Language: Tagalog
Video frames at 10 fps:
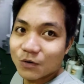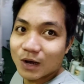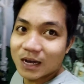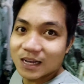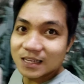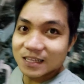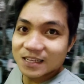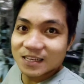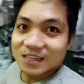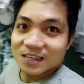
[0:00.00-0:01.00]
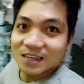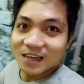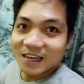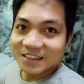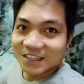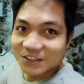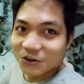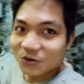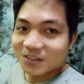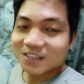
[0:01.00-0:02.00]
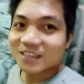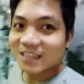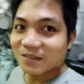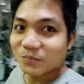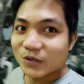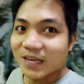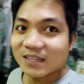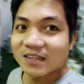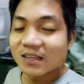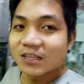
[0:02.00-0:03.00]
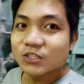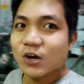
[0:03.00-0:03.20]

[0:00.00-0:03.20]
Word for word: dalawa, at tatlo. Yan po yan.